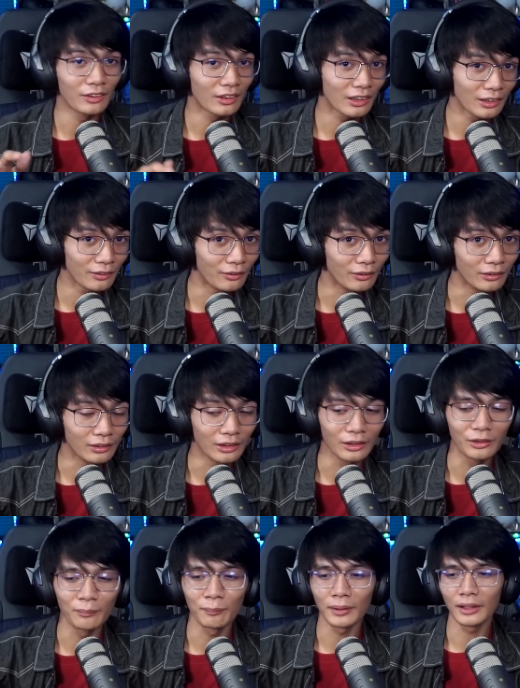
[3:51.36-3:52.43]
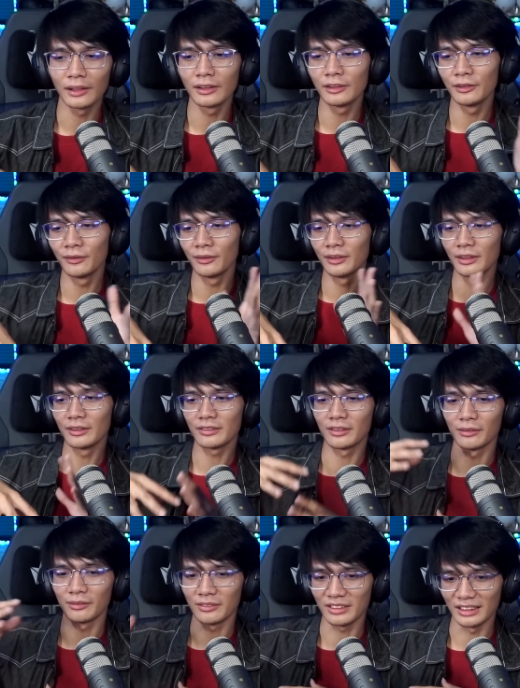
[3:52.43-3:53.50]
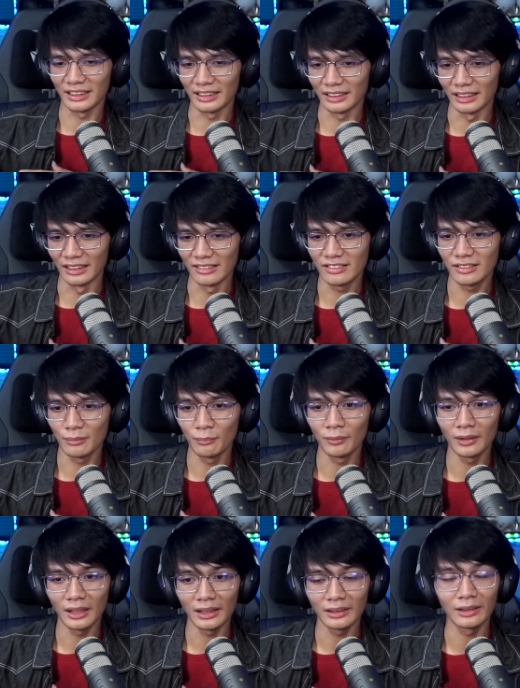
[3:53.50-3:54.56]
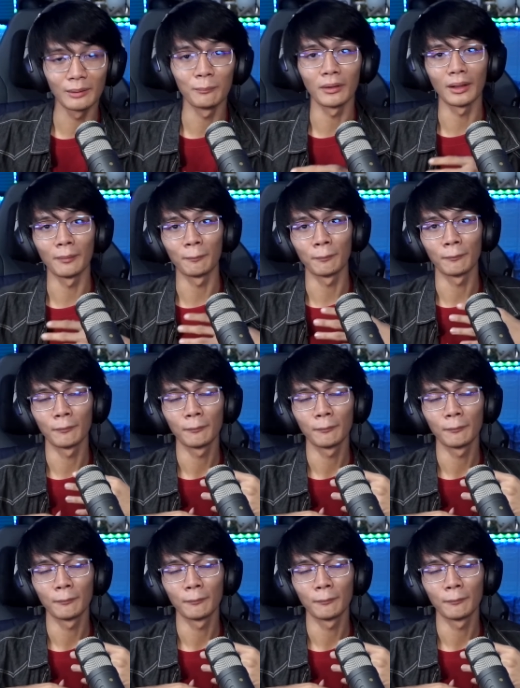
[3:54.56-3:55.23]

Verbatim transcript: na ganun, ito pa rin yung years na kung saan ay simula na ng mga